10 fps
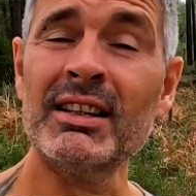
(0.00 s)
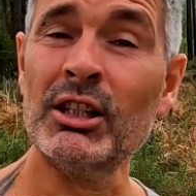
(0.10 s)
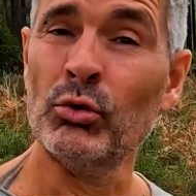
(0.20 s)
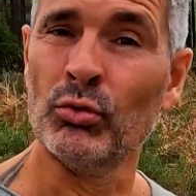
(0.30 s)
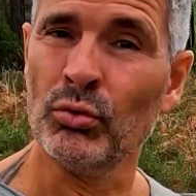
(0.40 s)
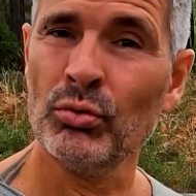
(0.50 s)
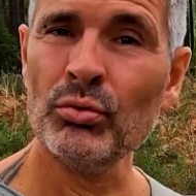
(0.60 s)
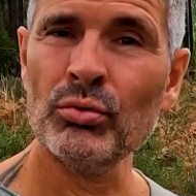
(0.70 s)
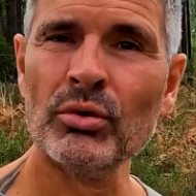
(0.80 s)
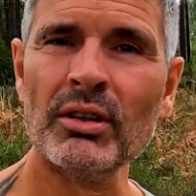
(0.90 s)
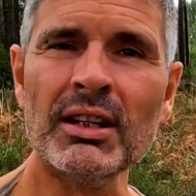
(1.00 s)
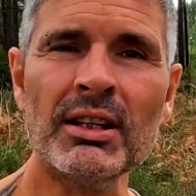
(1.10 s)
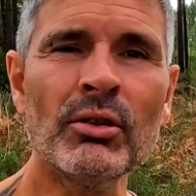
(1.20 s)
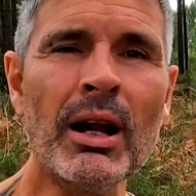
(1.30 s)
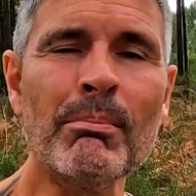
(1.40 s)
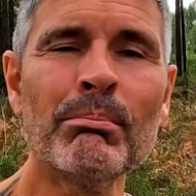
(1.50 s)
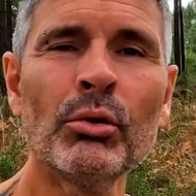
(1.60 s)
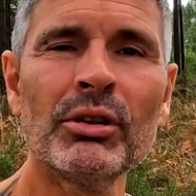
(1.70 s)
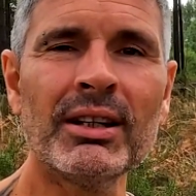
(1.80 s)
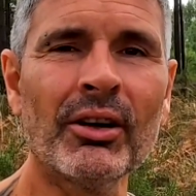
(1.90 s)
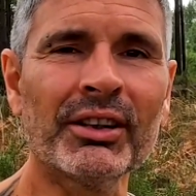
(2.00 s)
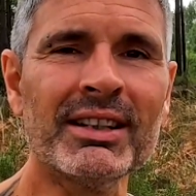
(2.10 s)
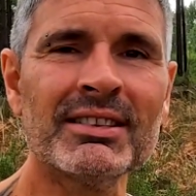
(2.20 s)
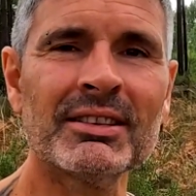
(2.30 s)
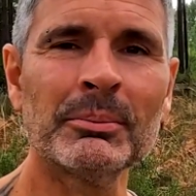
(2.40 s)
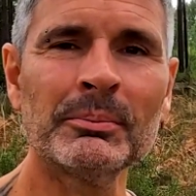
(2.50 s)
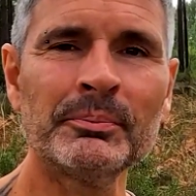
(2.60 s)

des dunes et de la beauté landaise.